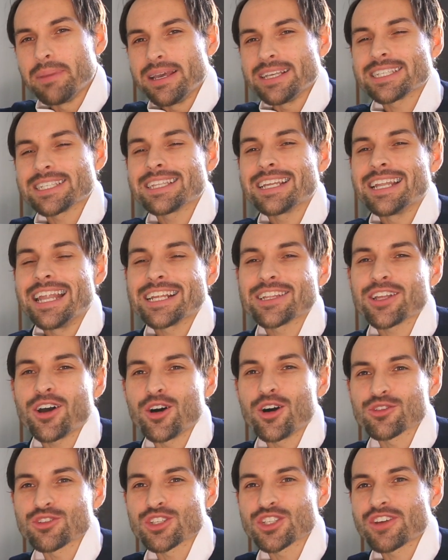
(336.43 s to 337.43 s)
besten
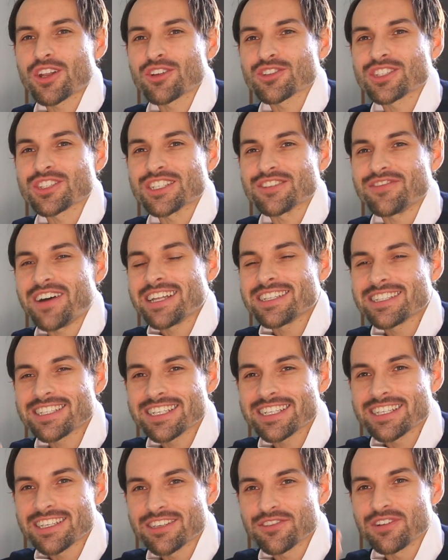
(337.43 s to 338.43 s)
Elektroautos
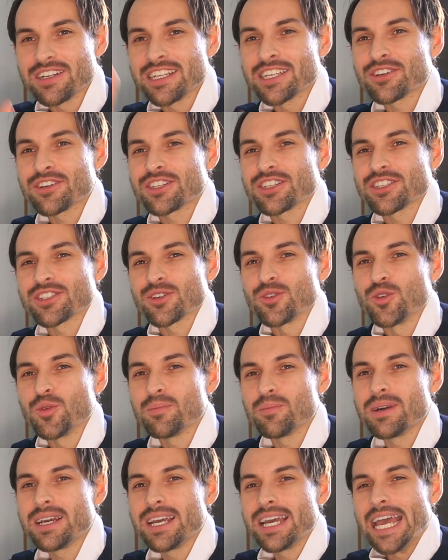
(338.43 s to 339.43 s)
2020, ich verlinke euch das da
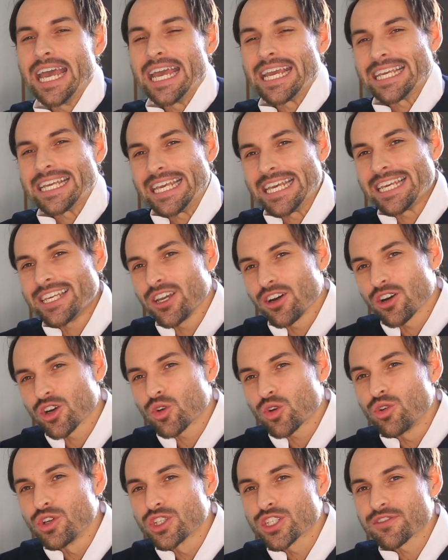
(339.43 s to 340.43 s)
oben, gehe ich auch
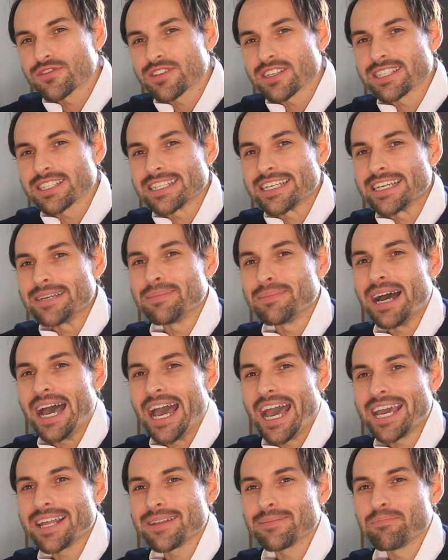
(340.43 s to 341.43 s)
kurz auf das Thema
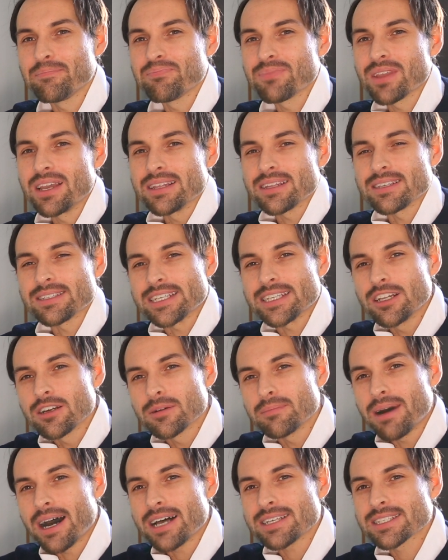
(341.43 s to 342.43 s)
ein, dass
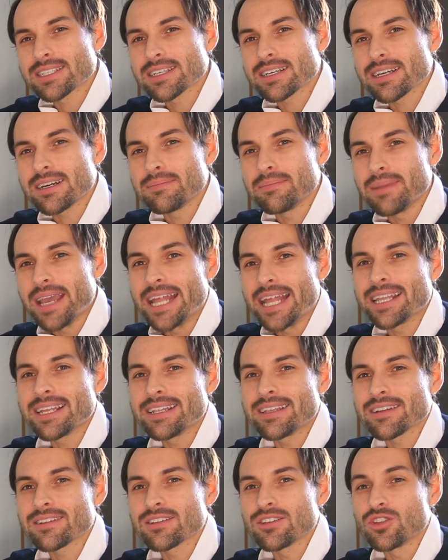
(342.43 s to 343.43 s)
Elon Musk am
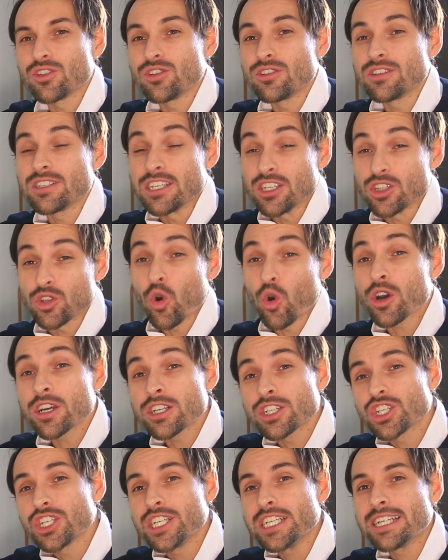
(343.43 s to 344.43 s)
Ende dann sich doch
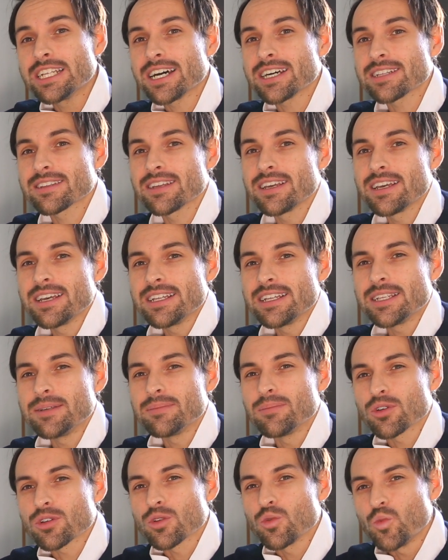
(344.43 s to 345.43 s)
entschieden hat, die
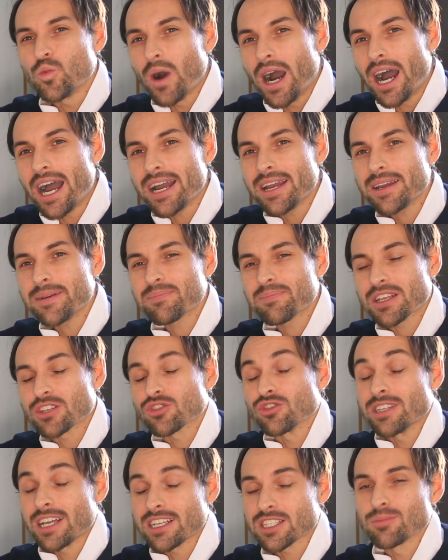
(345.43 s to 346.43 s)
Model Y,
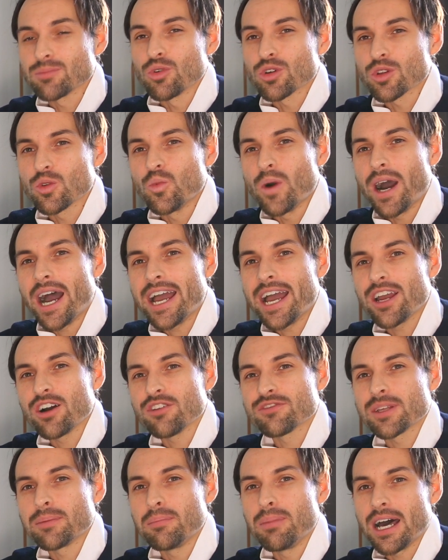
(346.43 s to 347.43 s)
also das Model Y
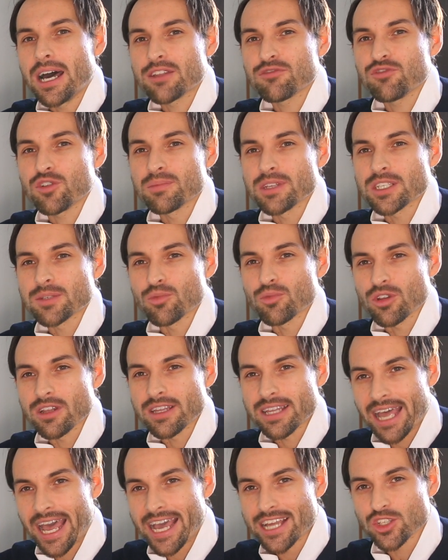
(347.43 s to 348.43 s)
auf der Plattform des Model
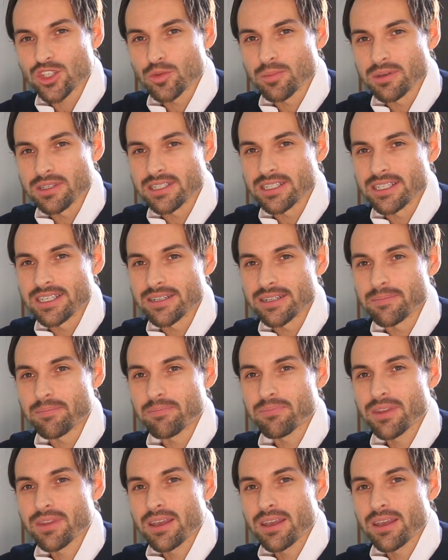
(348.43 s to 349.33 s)
3 zu basieren.